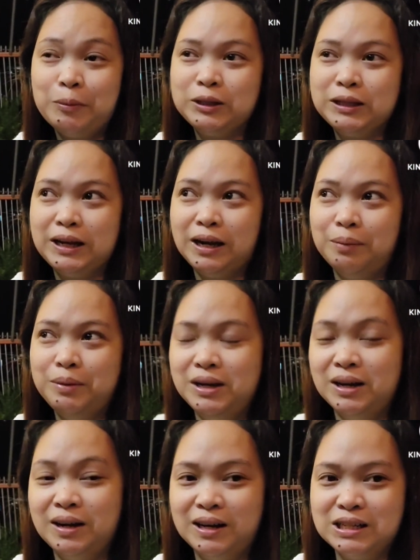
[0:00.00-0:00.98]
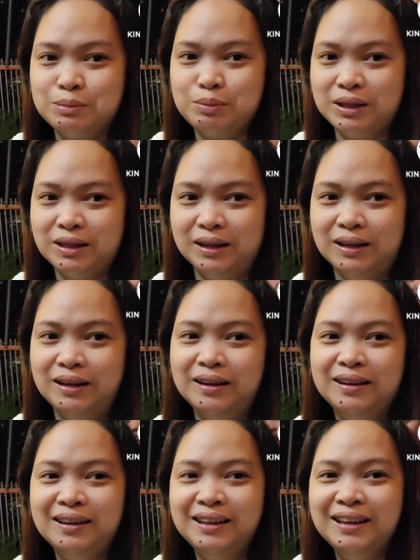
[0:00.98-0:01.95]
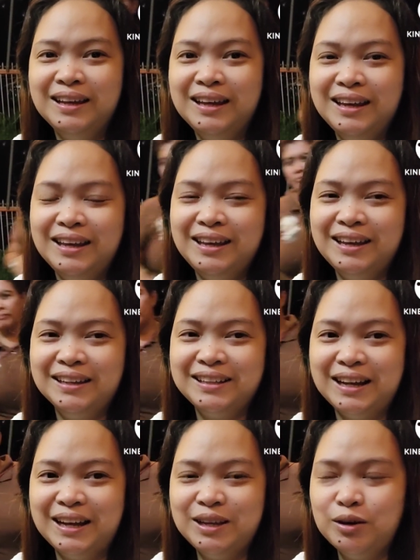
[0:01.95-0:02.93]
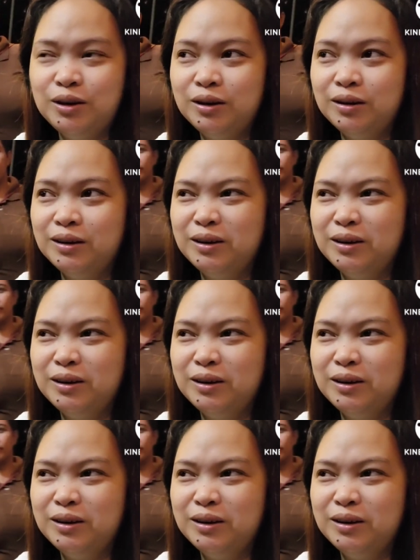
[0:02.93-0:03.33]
Papunta na kami ng hospital. Ingat tayo.